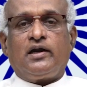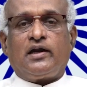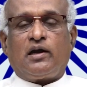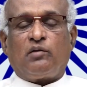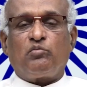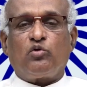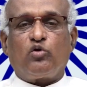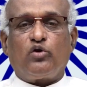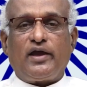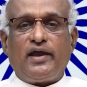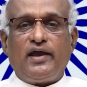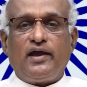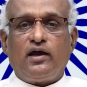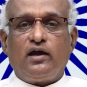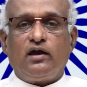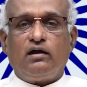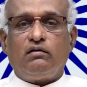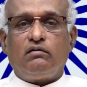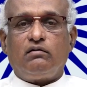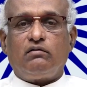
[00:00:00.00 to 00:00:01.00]
நம்மளுடைய
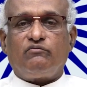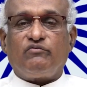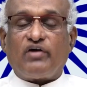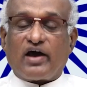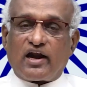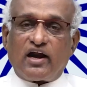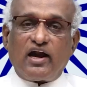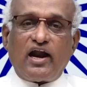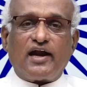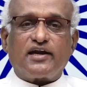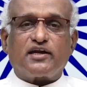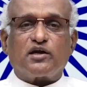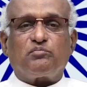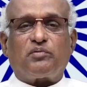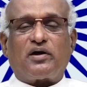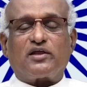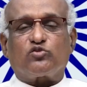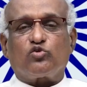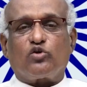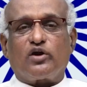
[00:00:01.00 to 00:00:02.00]
வரலாற்றை
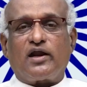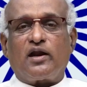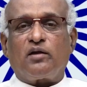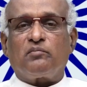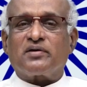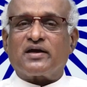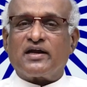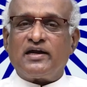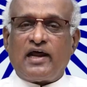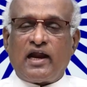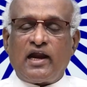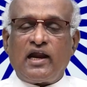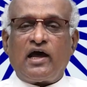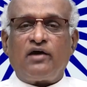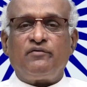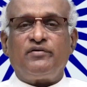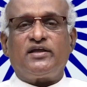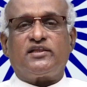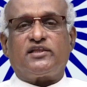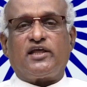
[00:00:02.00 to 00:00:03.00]
பார்த்தோன்னா நமக்கு
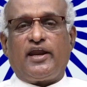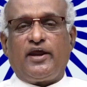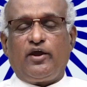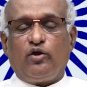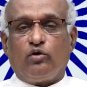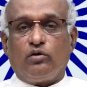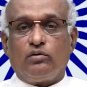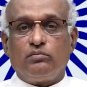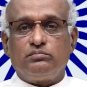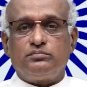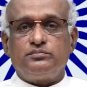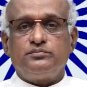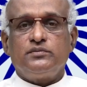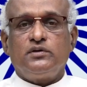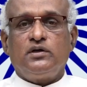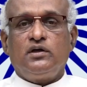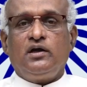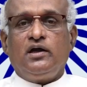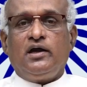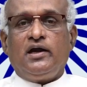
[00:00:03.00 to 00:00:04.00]
நல்லாவே தெரியும்
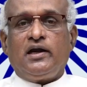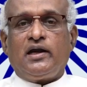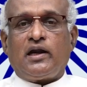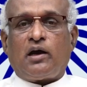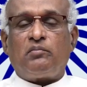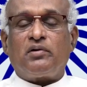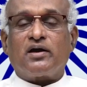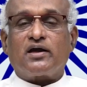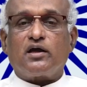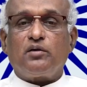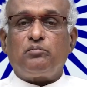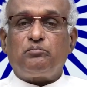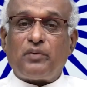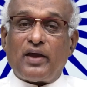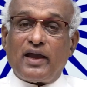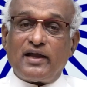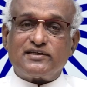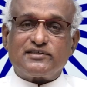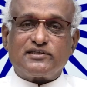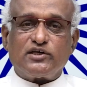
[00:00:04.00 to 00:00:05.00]
நமக்கு
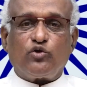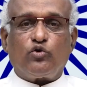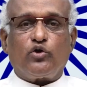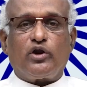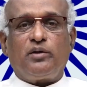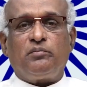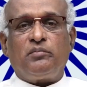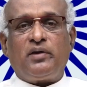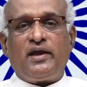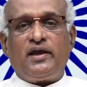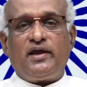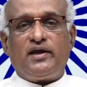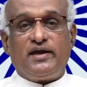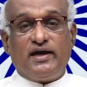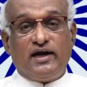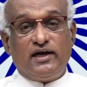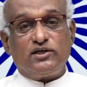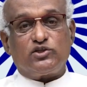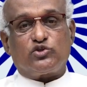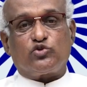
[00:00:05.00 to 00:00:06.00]
பேச்சு உரிமை
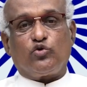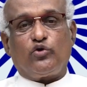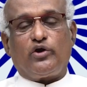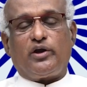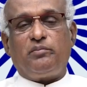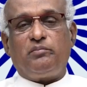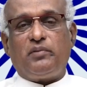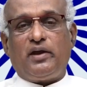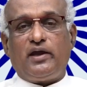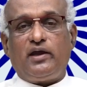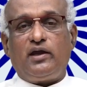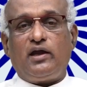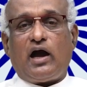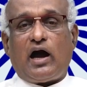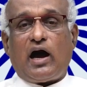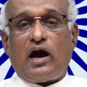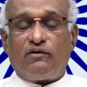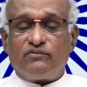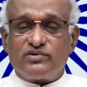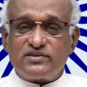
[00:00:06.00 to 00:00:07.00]
எழுத்து உரிமை
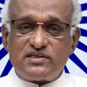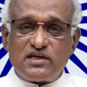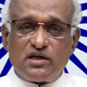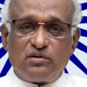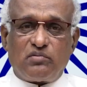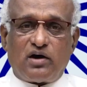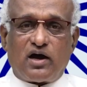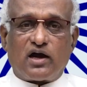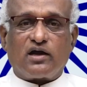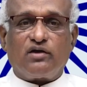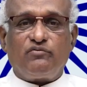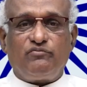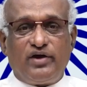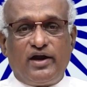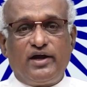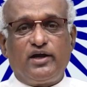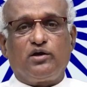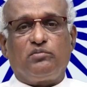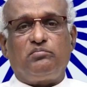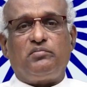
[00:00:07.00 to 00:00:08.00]
அவசியமாக
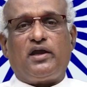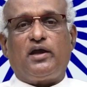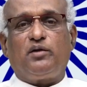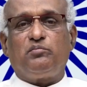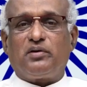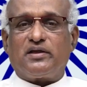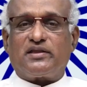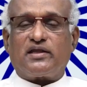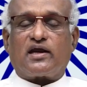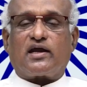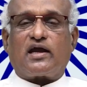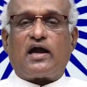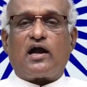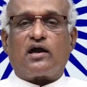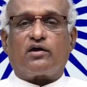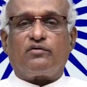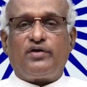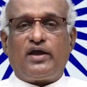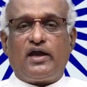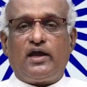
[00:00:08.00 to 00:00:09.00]
வேண்டும்
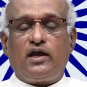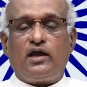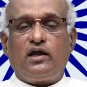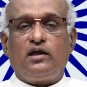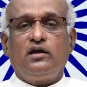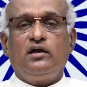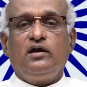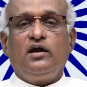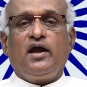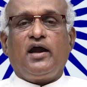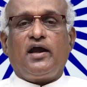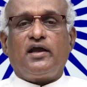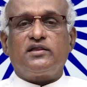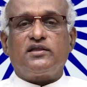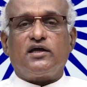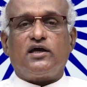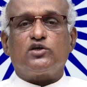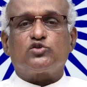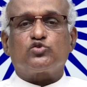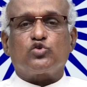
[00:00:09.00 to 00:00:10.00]
என்பதற்காகவே
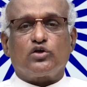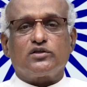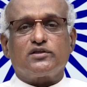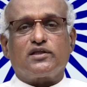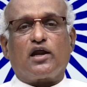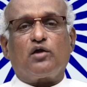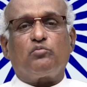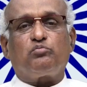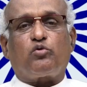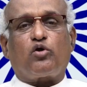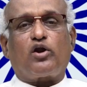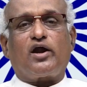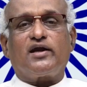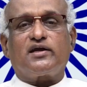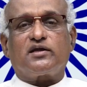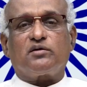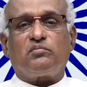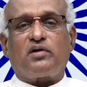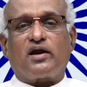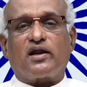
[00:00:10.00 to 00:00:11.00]
இந்த சுதந்திர
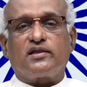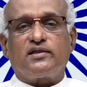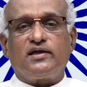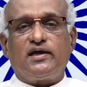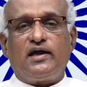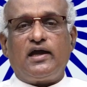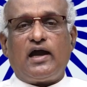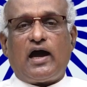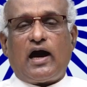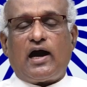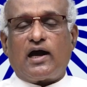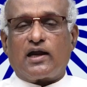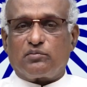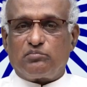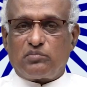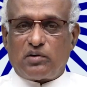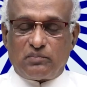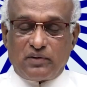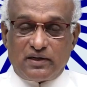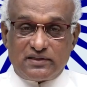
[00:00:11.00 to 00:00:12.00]
போராட்டமானது
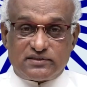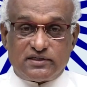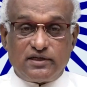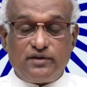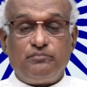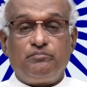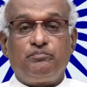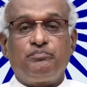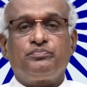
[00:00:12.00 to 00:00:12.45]
ஆரம்பமாச்சு